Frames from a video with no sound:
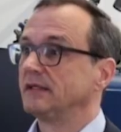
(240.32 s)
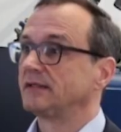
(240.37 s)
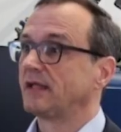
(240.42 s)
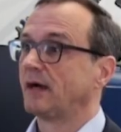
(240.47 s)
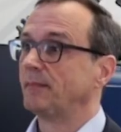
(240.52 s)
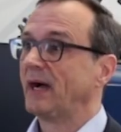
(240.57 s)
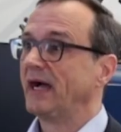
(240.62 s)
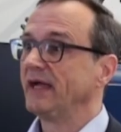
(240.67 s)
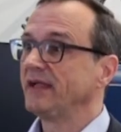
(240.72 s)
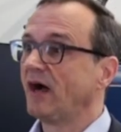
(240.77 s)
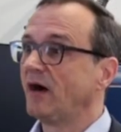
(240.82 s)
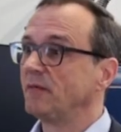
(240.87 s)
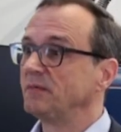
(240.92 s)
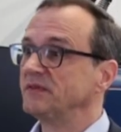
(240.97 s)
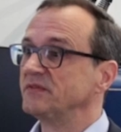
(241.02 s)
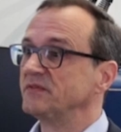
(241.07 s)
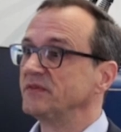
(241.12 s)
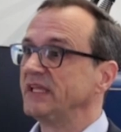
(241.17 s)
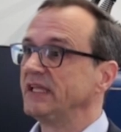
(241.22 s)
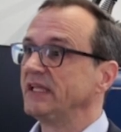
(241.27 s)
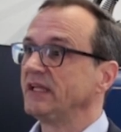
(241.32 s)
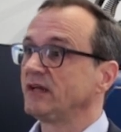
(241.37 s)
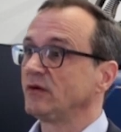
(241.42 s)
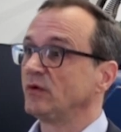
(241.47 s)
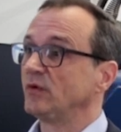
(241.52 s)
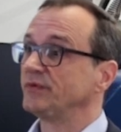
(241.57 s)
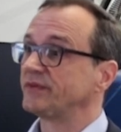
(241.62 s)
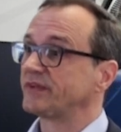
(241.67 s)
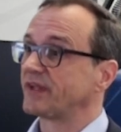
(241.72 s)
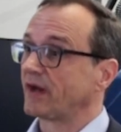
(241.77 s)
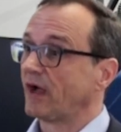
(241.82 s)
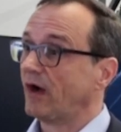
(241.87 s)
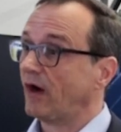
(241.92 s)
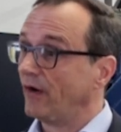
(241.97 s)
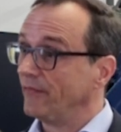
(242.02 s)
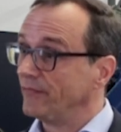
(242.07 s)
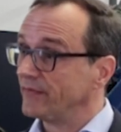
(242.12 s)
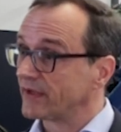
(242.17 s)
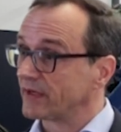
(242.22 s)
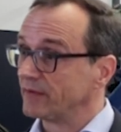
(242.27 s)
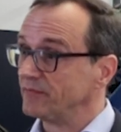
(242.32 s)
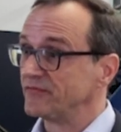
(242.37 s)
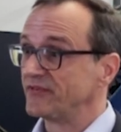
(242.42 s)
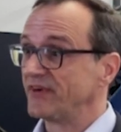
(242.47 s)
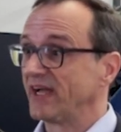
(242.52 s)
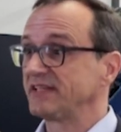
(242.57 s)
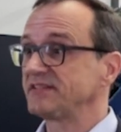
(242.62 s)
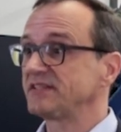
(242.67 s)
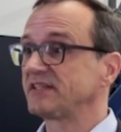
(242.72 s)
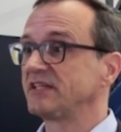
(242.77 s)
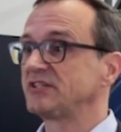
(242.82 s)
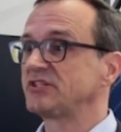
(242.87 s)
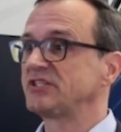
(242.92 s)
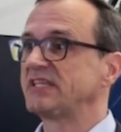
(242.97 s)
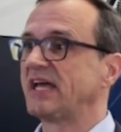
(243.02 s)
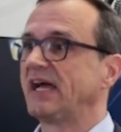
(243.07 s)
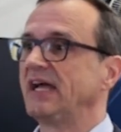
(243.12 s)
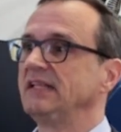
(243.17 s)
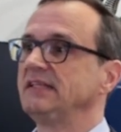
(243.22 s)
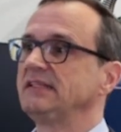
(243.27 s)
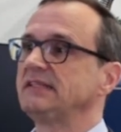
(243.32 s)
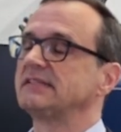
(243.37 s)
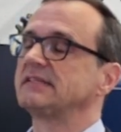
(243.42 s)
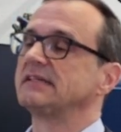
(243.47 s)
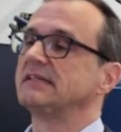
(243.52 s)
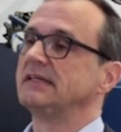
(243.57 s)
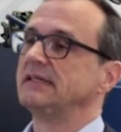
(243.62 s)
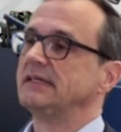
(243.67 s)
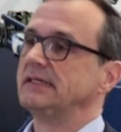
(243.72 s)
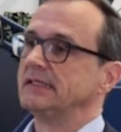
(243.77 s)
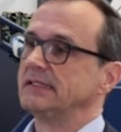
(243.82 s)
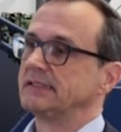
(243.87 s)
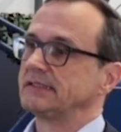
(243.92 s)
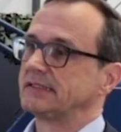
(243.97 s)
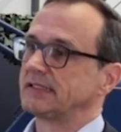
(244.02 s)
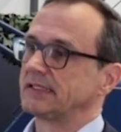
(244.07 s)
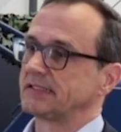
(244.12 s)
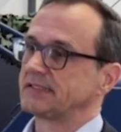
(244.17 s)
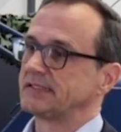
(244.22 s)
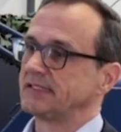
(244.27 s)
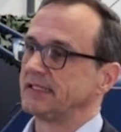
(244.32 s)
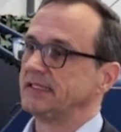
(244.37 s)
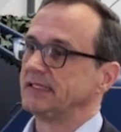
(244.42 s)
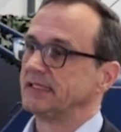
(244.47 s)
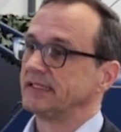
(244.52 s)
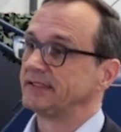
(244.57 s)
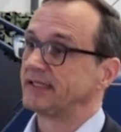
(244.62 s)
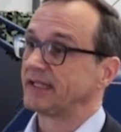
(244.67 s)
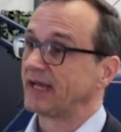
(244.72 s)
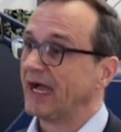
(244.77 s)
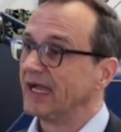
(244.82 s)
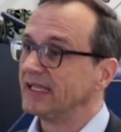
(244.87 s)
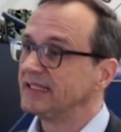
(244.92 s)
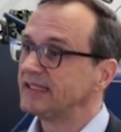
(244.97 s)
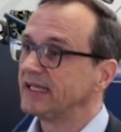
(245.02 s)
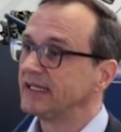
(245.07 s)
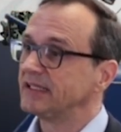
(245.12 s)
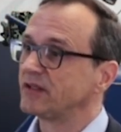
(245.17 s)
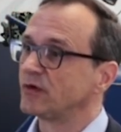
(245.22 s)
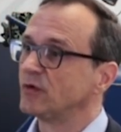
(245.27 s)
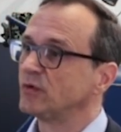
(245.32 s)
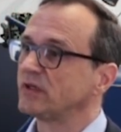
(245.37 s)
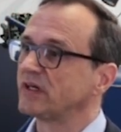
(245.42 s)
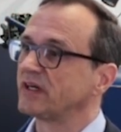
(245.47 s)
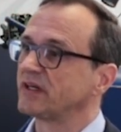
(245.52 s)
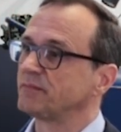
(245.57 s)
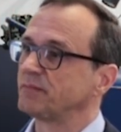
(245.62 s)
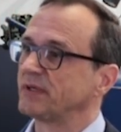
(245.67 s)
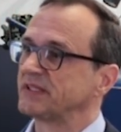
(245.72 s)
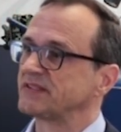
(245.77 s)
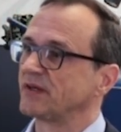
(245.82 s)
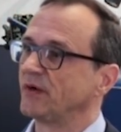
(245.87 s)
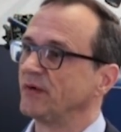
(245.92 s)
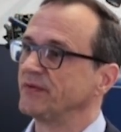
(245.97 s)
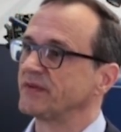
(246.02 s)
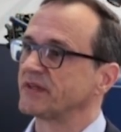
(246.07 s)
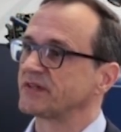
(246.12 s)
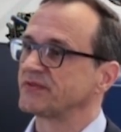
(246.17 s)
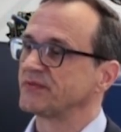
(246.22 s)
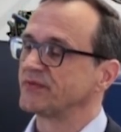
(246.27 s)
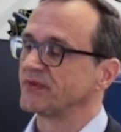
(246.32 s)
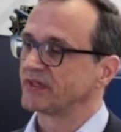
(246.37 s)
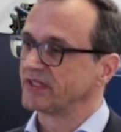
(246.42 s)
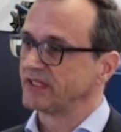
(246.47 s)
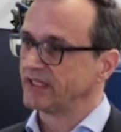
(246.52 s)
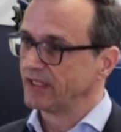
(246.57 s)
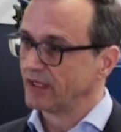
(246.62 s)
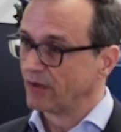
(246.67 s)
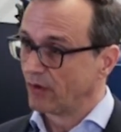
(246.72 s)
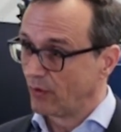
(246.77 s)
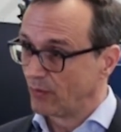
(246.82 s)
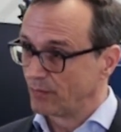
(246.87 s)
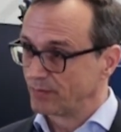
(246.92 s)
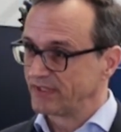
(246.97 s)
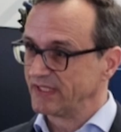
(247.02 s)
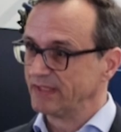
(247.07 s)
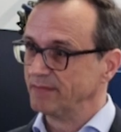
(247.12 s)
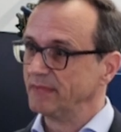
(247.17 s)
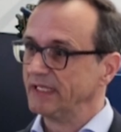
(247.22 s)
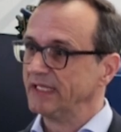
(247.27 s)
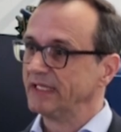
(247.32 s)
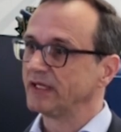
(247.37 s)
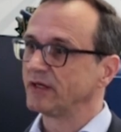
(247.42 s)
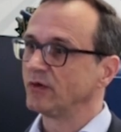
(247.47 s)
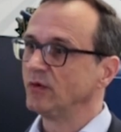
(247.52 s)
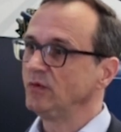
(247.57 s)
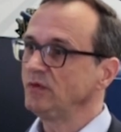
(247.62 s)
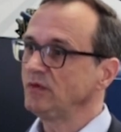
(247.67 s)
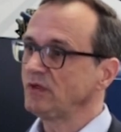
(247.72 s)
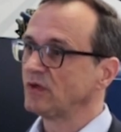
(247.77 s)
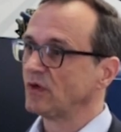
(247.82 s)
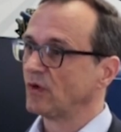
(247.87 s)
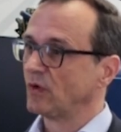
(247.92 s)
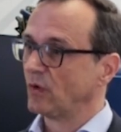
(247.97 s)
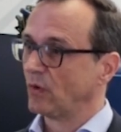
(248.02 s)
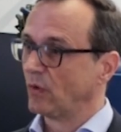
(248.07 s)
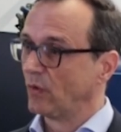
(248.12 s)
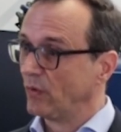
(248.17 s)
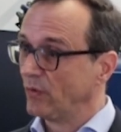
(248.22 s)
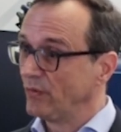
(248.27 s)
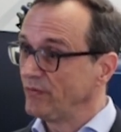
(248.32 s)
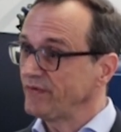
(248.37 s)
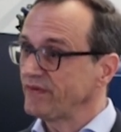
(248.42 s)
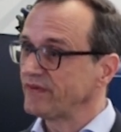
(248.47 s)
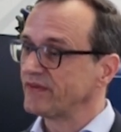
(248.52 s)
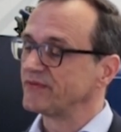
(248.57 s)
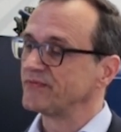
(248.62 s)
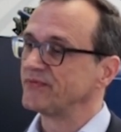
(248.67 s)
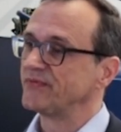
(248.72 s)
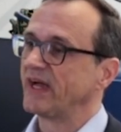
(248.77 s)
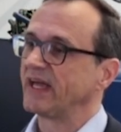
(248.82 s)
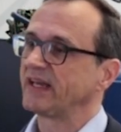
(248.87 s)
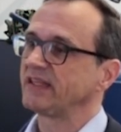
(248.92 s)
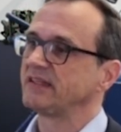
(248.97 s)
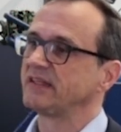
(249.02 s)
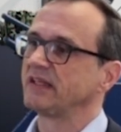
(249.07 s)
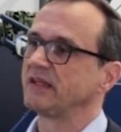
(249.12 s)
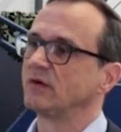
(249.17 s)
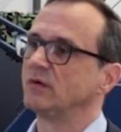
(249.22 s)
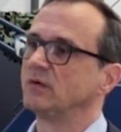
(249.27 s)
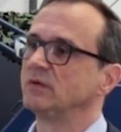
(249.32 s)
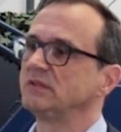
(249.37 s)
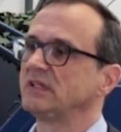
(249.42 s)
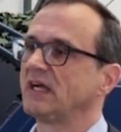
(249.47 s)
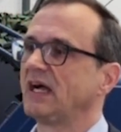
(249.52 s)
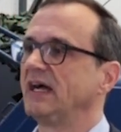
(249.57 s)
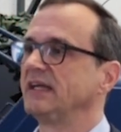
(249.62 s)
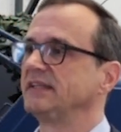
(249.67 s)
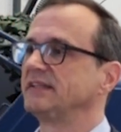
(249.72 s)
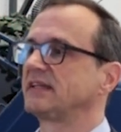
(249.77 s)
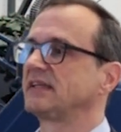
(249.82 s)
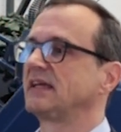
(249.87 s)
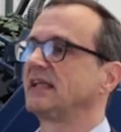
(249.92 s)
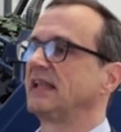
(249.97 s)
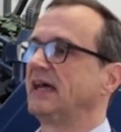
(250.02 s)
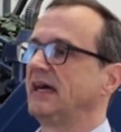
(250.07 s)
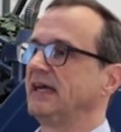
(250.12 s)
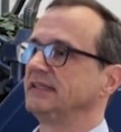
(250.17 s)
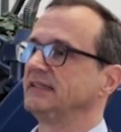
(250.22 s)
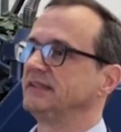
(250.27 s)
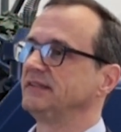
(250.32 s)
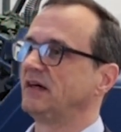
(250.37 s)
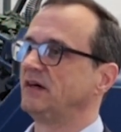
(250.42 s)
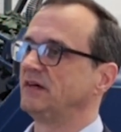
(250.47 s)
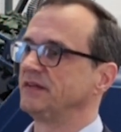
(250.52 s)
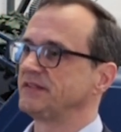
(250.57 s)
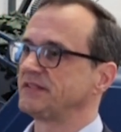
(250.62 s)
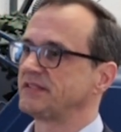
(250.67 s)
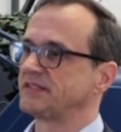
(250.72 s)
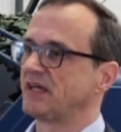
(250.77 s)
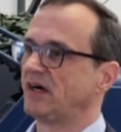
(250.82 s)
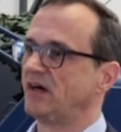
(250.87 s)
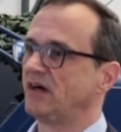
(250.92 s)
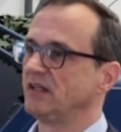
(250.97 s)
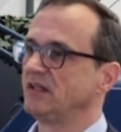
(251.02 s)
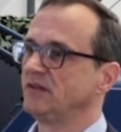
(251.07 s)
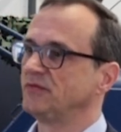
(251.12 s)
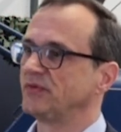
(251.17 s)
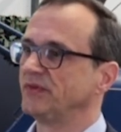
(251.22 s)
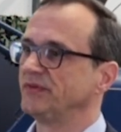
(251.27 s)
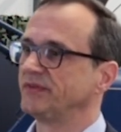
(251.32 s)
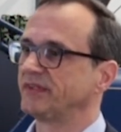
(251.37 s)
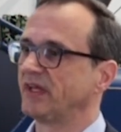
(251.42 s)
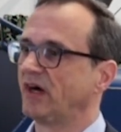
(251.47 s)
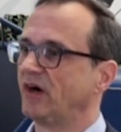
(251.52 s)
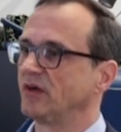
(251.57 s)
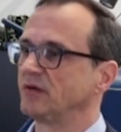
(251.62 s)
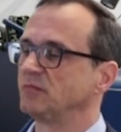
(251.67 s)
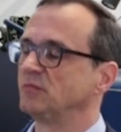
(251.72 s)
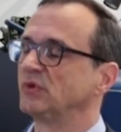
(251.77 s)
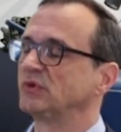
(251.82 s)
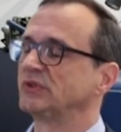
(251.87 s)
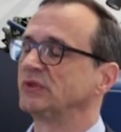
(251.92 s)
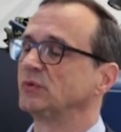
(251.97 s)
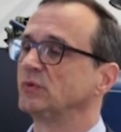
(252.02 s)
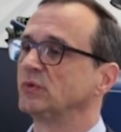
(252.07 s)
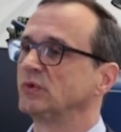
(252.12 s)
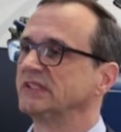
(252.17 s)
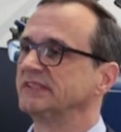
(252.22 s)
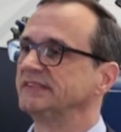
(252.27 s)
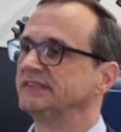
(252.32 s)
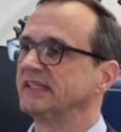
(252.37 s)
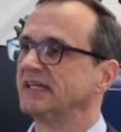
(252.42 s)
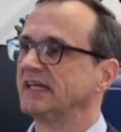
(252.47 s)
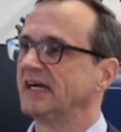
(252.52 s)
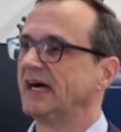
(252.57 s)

Dabei haben wir unter anderem festgestellt, dass sich 3D-Drucker besonders für die Optimierung und Fertigung einer kleinen Anzahl von TAR-Modulen